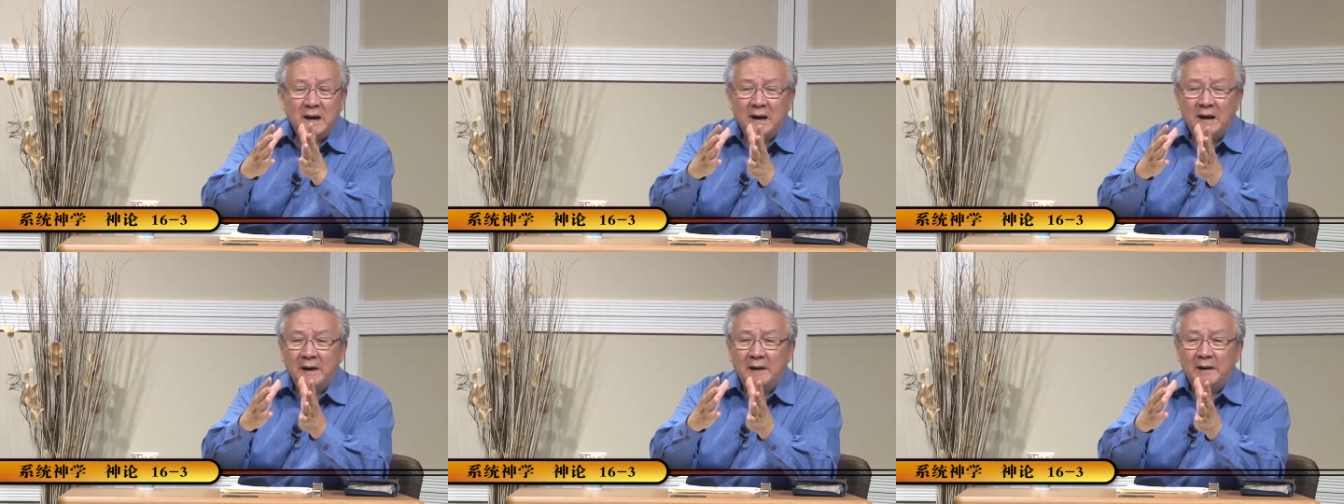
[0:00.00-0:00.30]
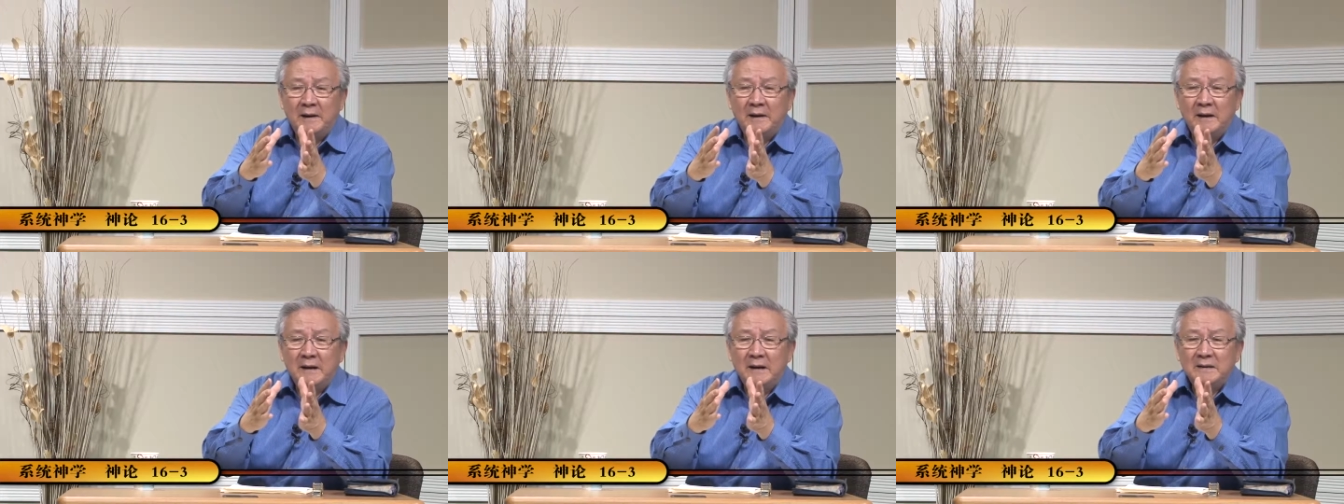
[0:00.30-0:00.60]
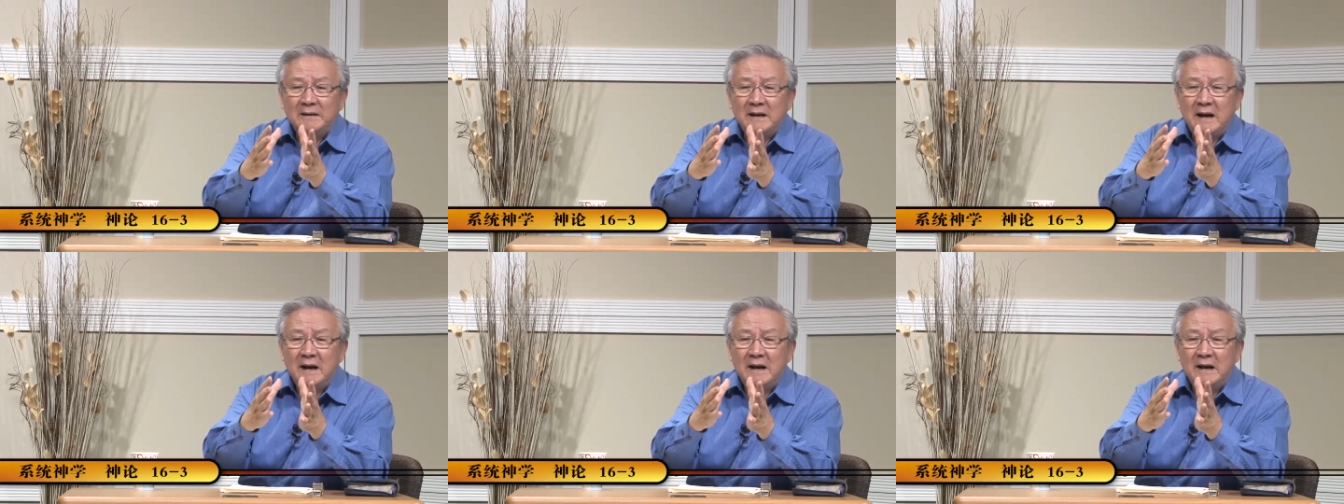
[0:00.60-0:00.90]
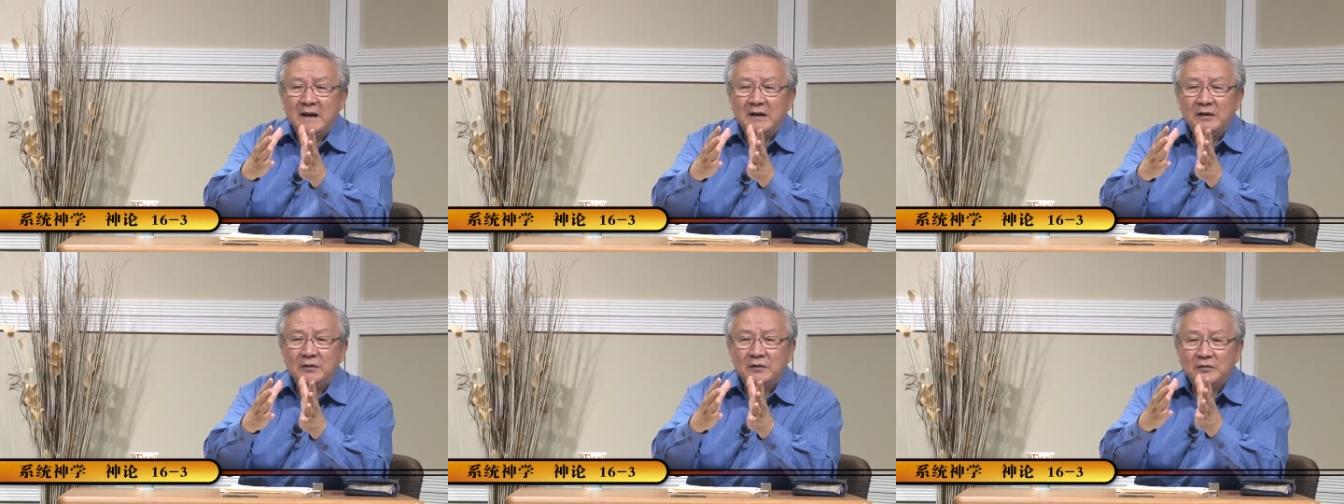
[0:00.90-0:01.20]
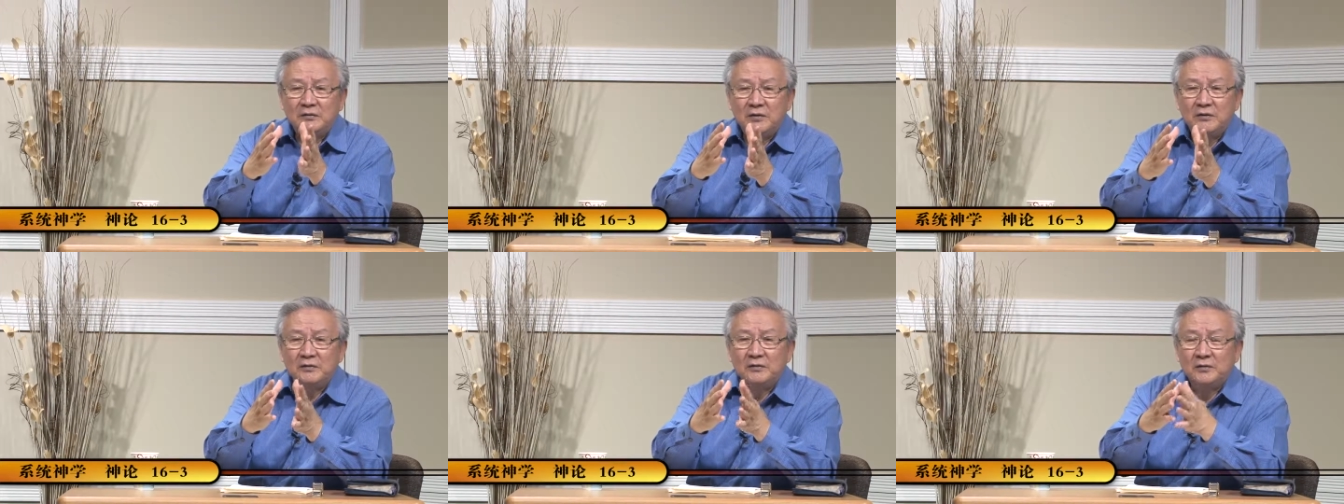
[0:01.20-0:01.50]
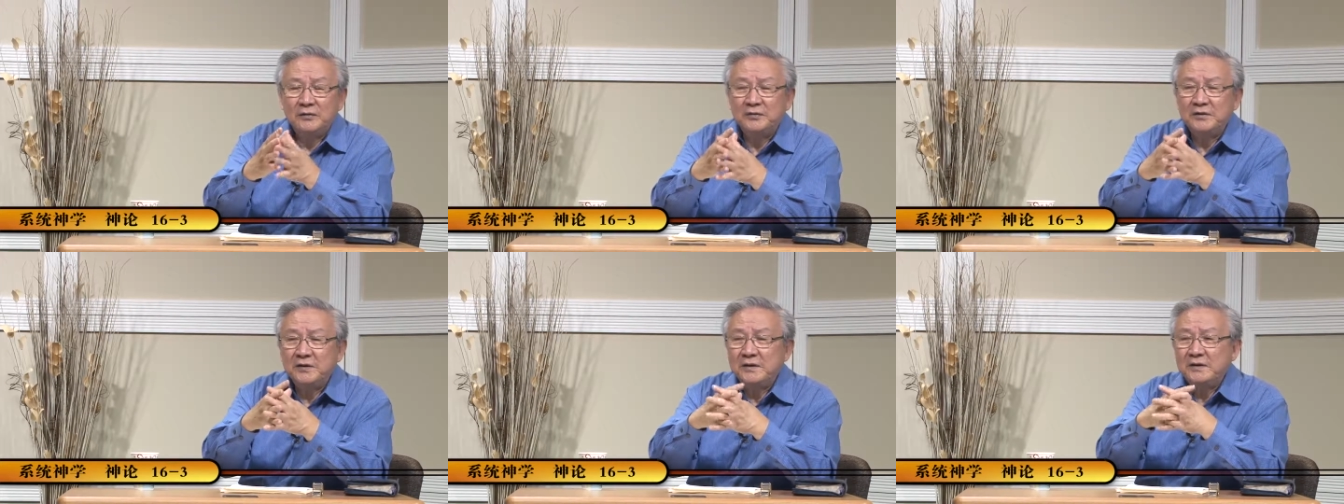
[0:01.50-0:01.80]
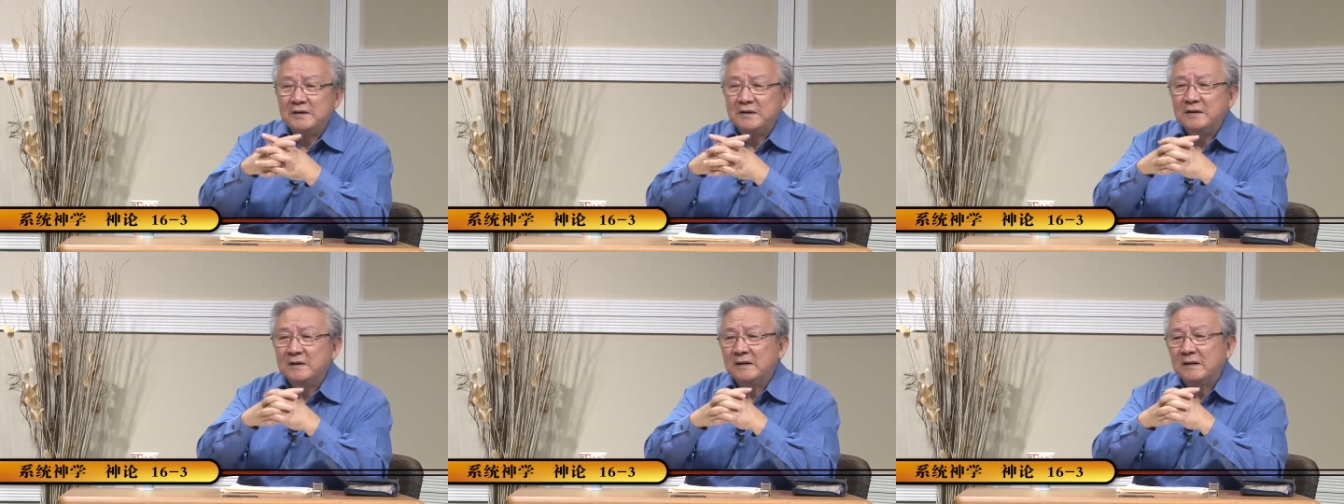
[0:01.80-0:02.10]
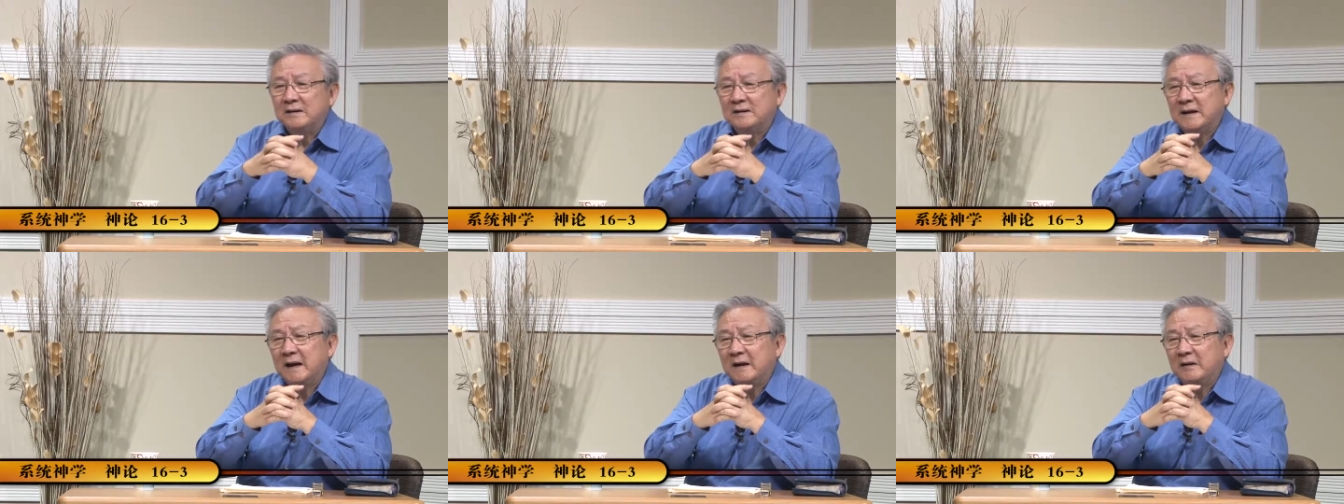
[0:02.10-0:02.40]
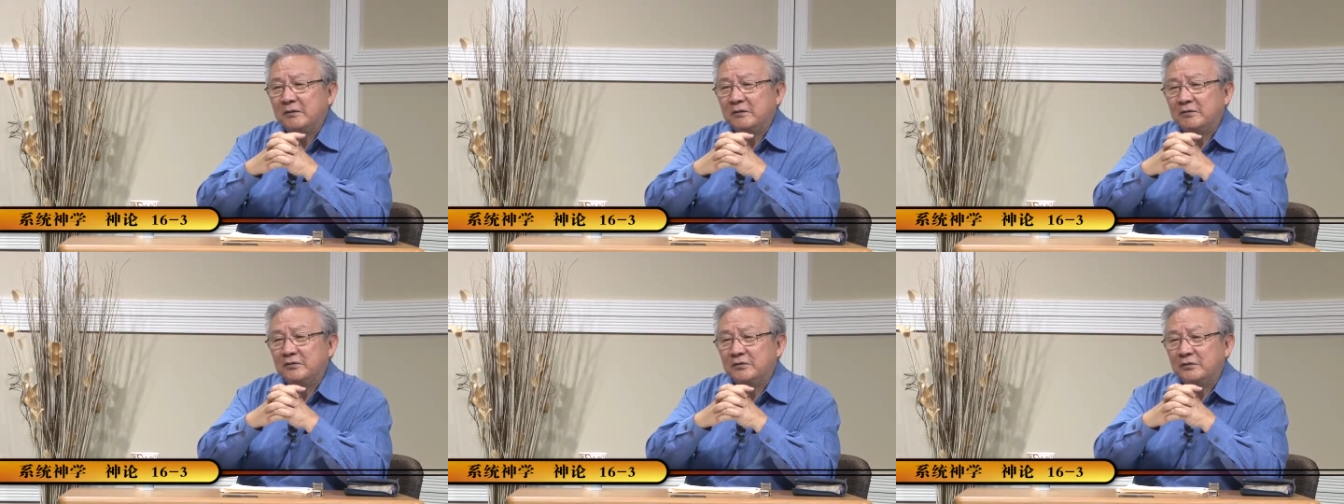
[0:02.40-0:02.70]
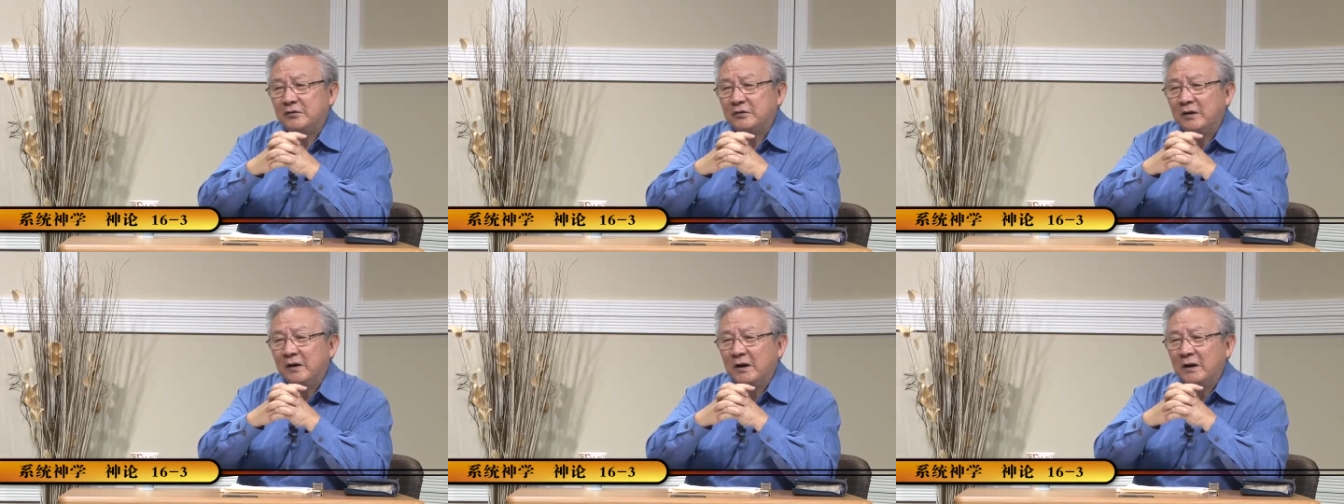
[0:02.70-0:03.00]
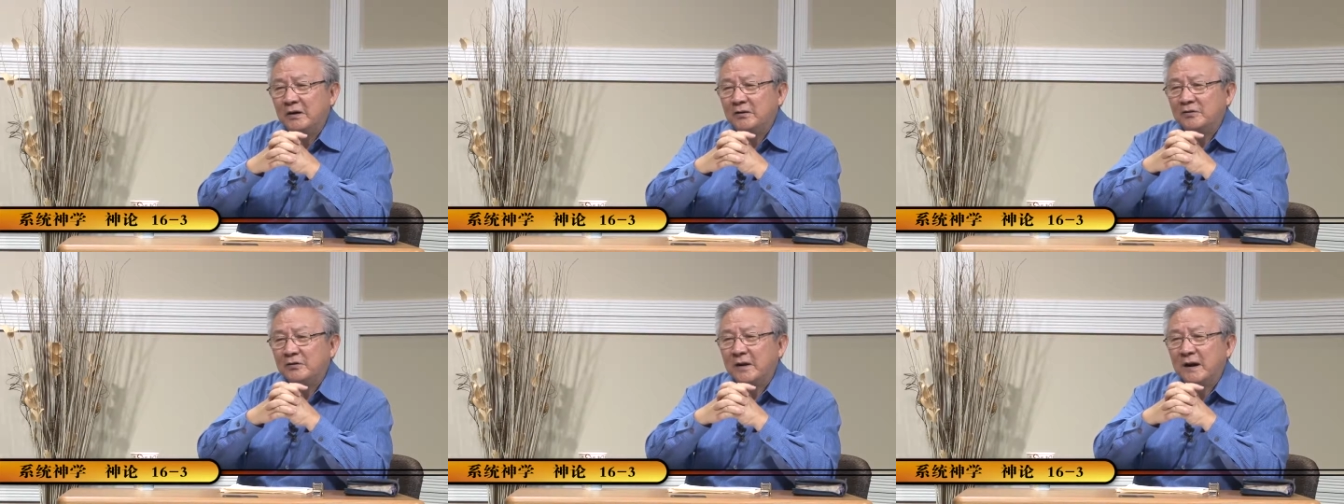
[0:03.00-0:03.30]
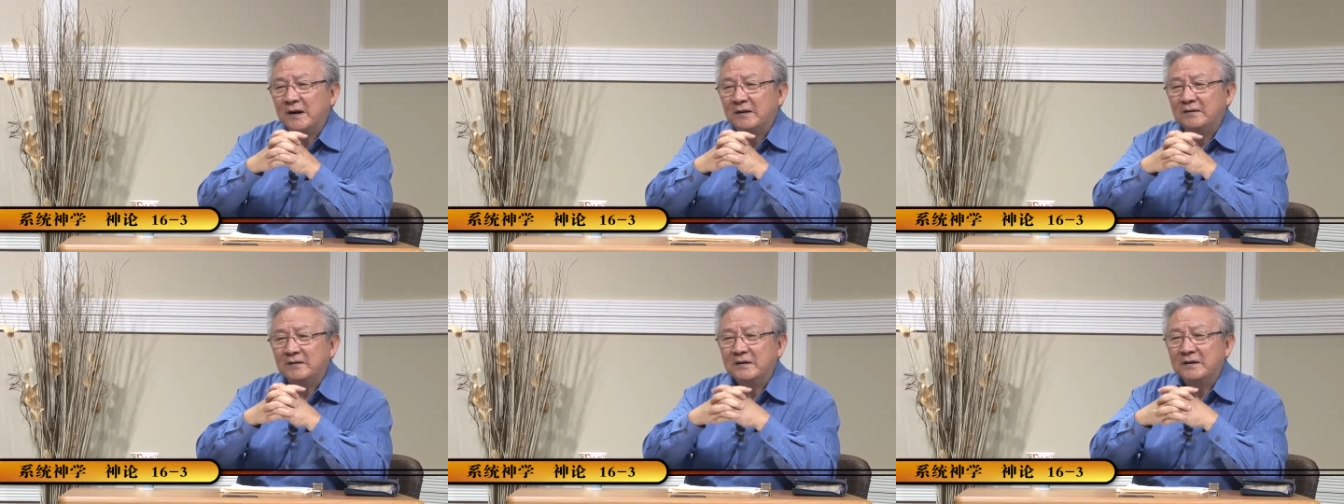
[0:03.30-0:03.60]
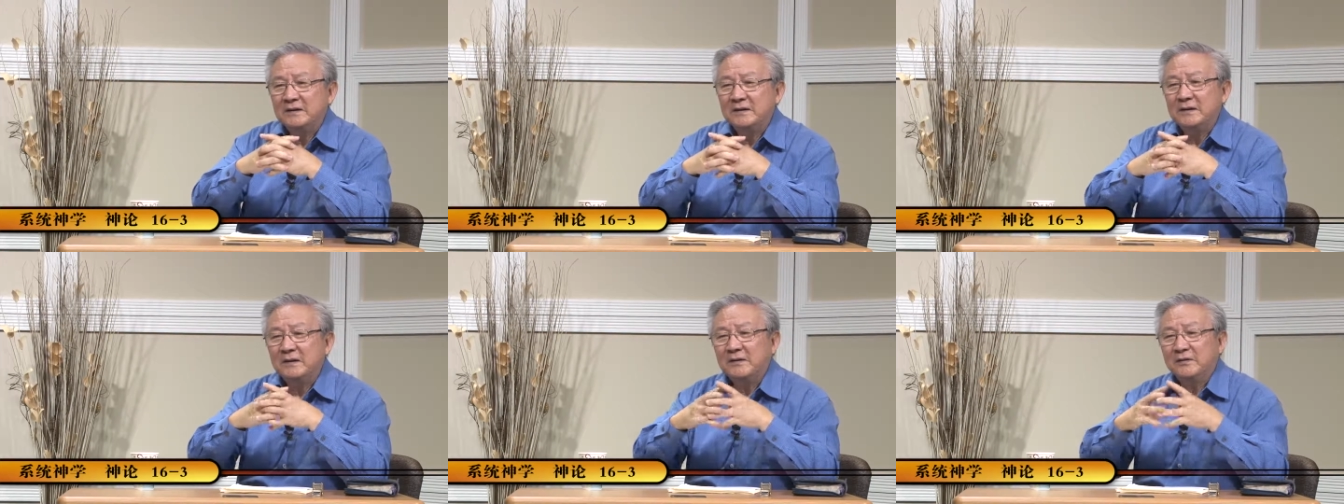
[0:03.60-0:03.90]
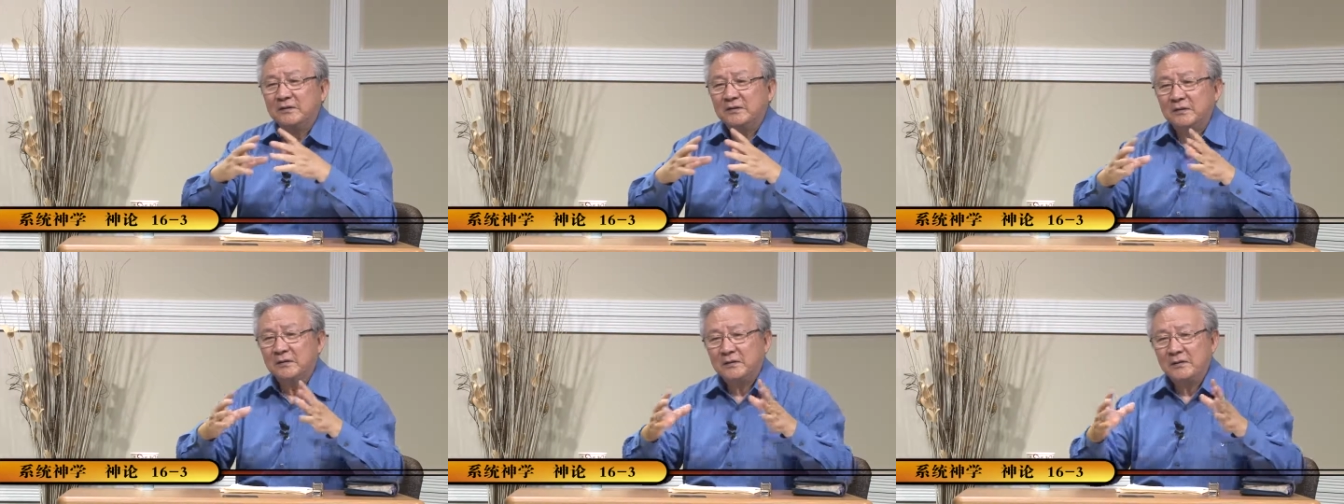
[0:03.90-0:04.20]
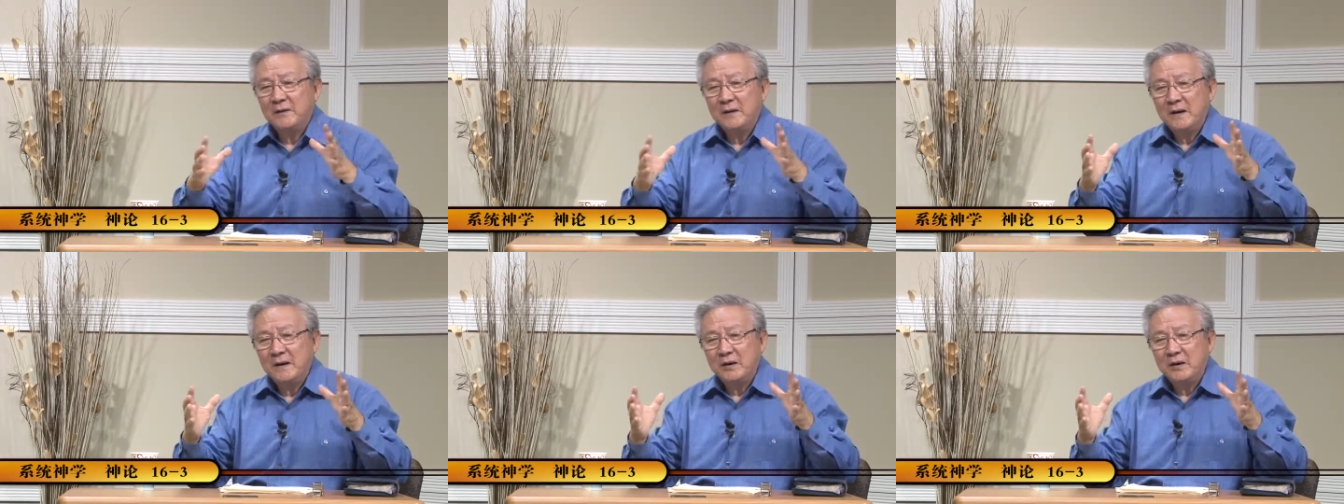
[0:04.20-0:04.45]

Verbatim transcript: 啊，带着一个尊重圣经那个态度去去看圣经的时候，